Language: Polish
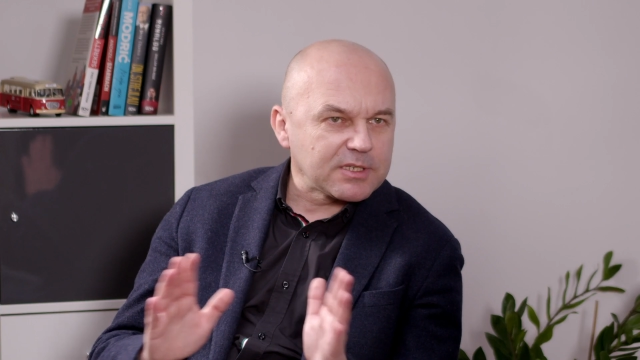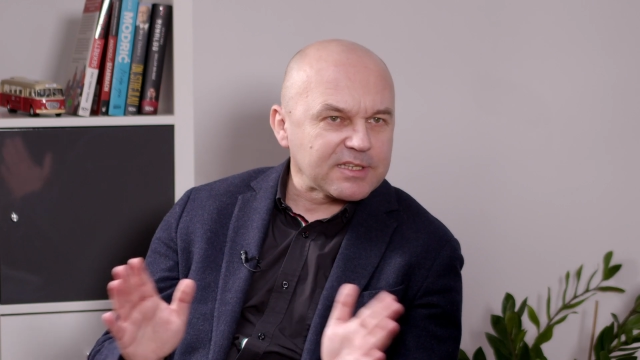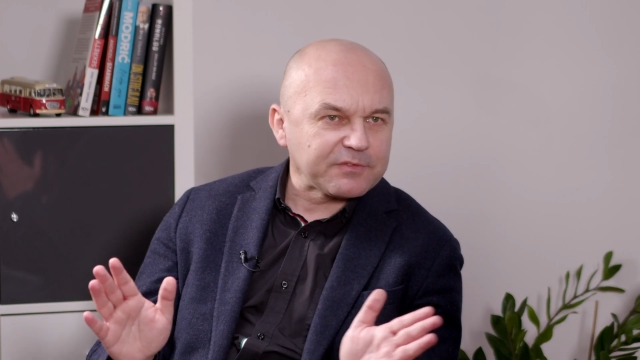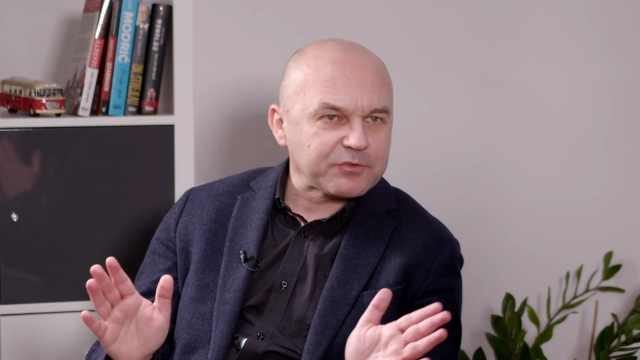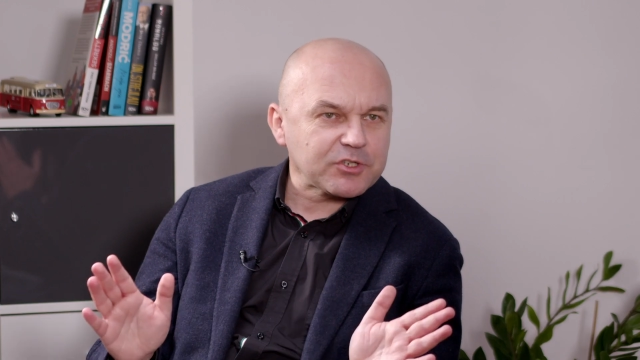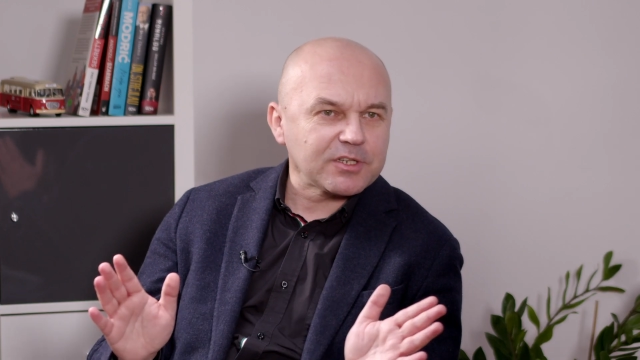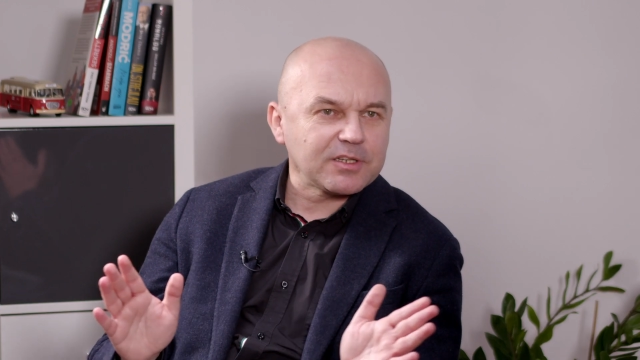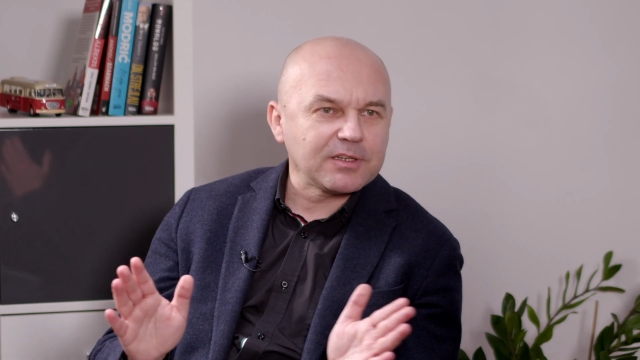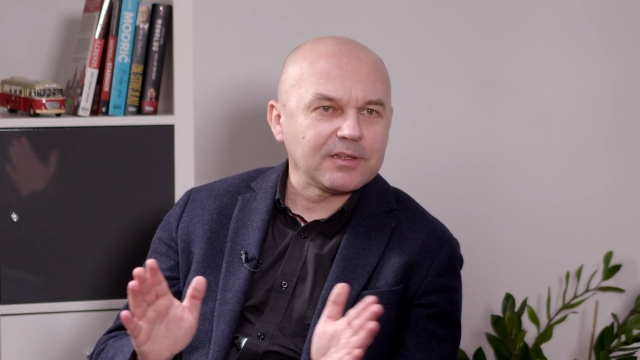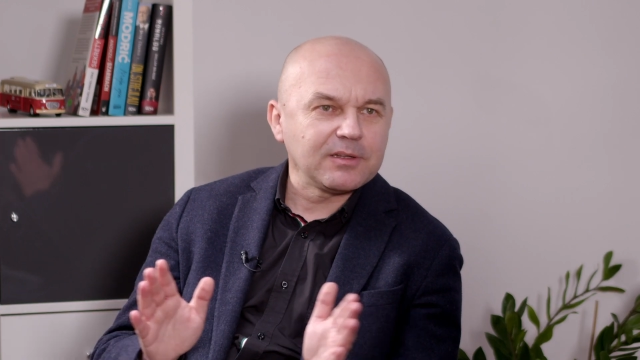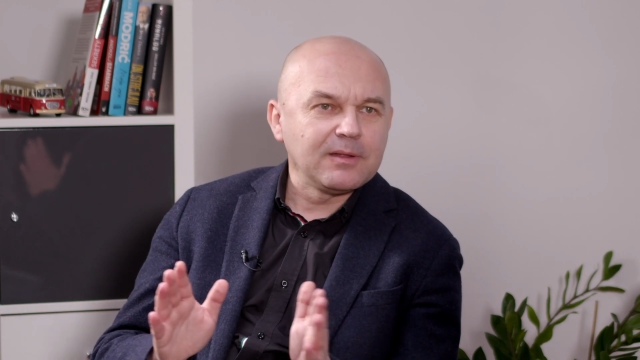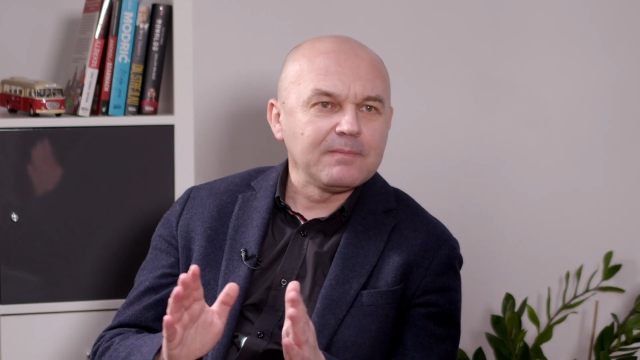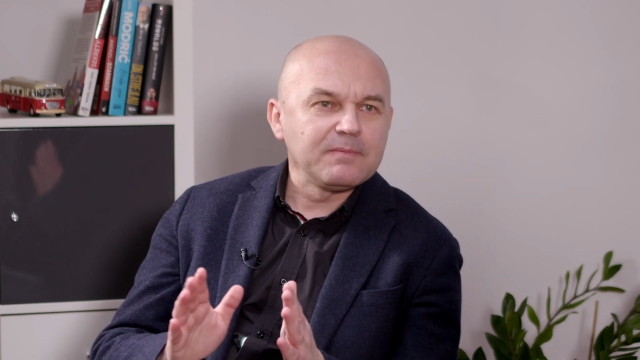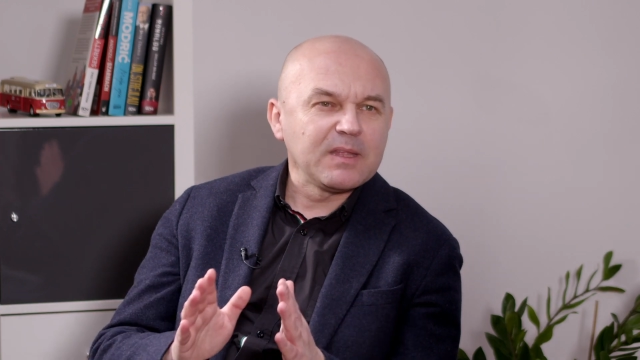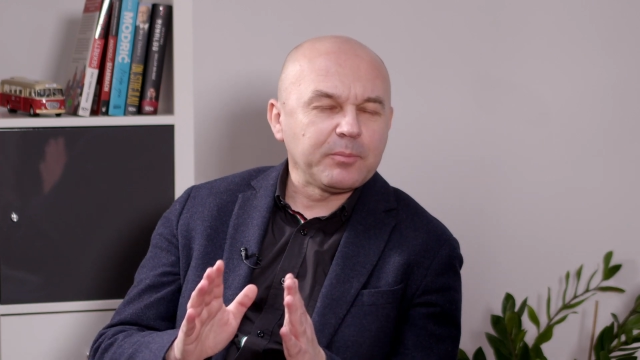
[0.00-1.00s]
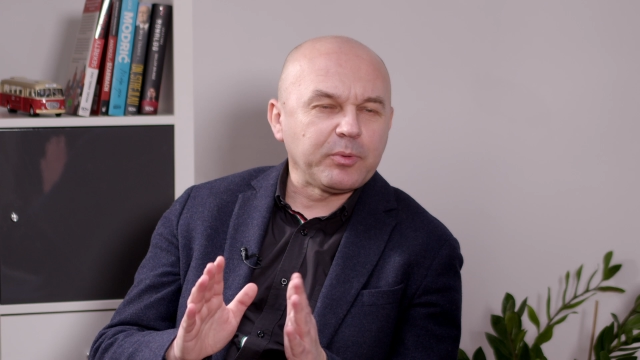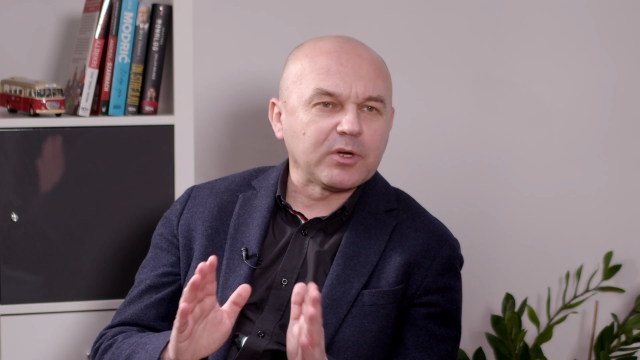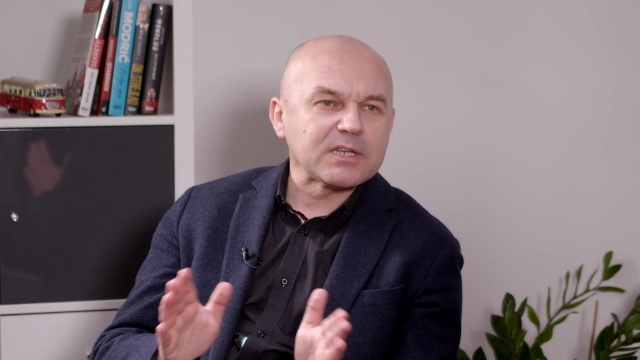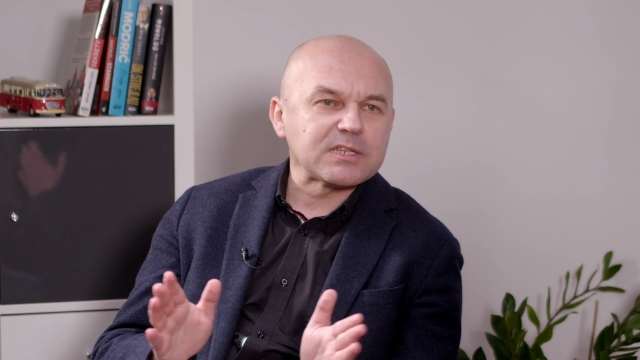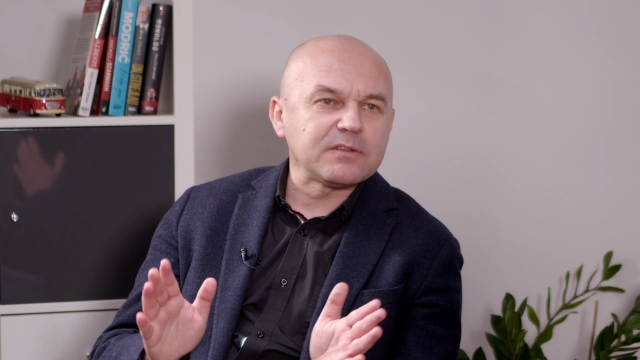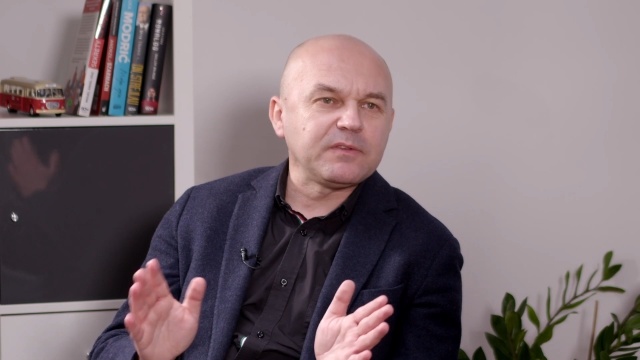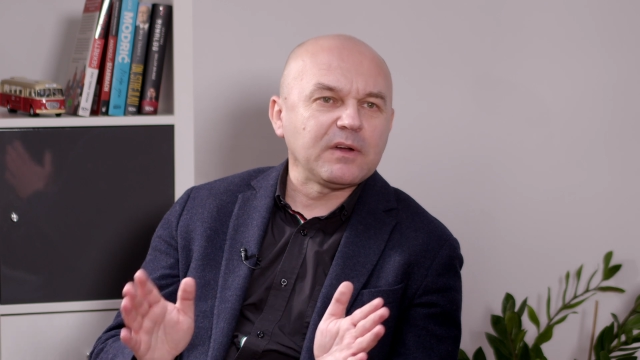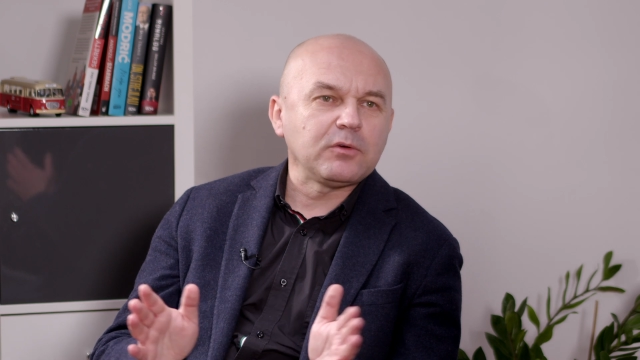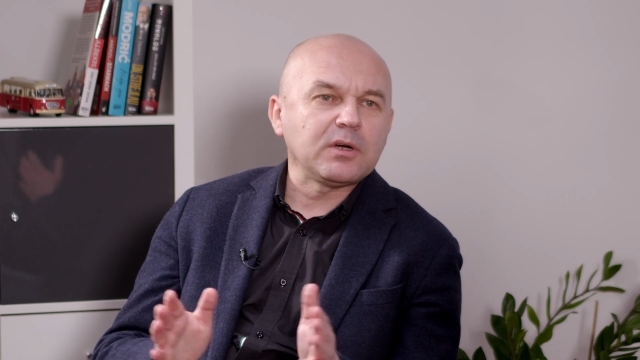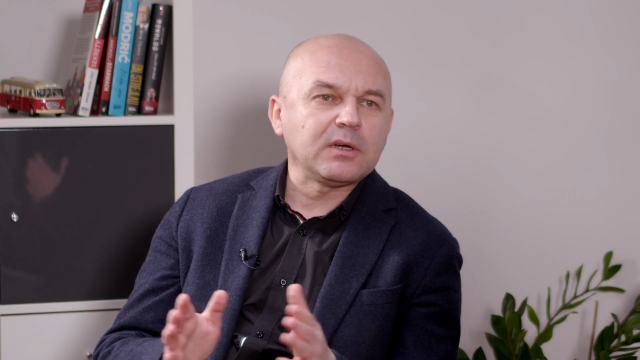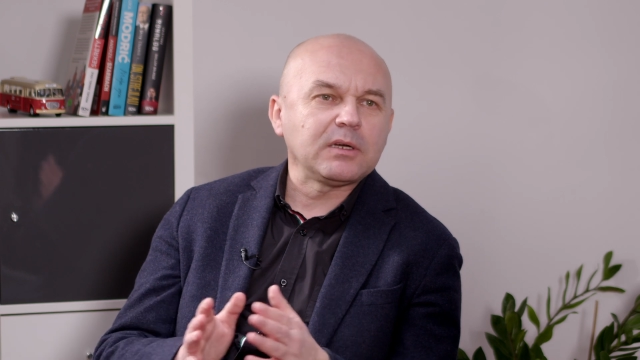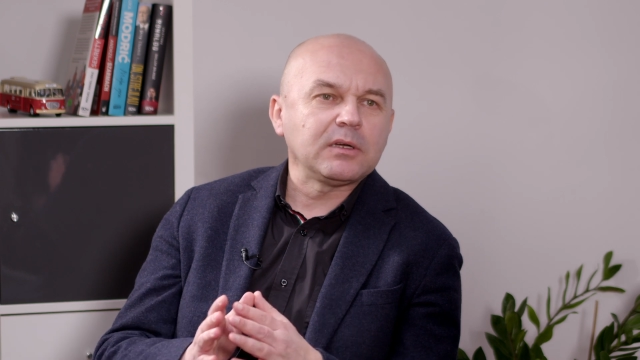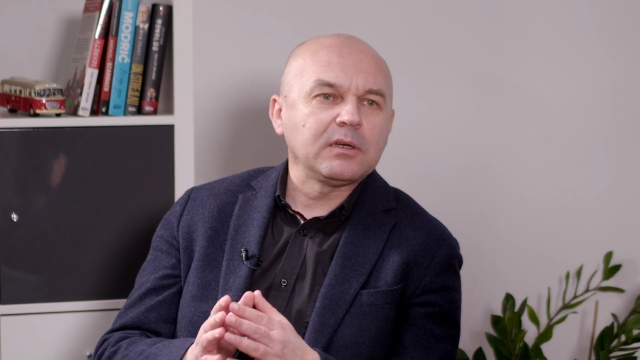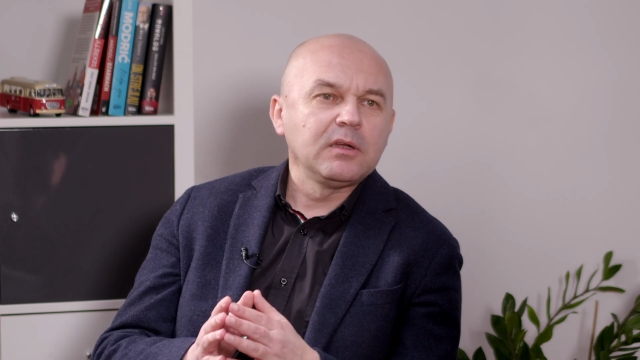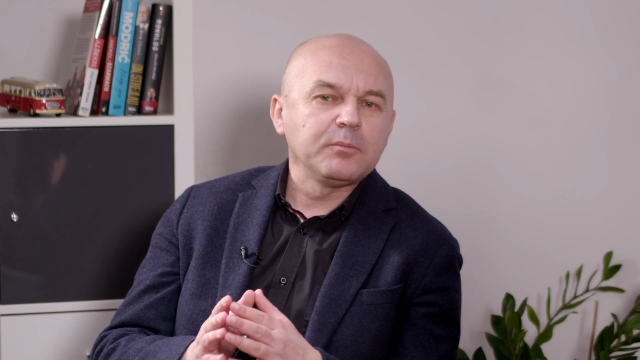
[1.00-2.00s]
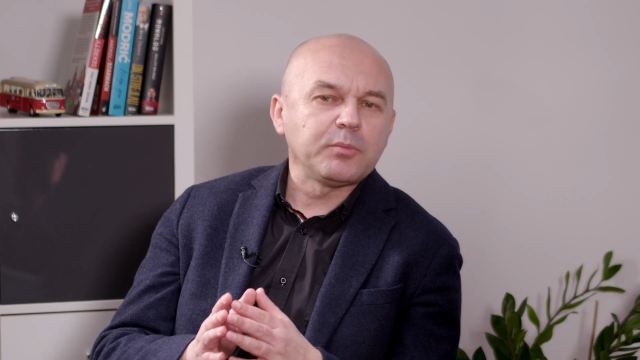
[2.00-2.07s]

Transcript: zawsze no tak. pokazywała,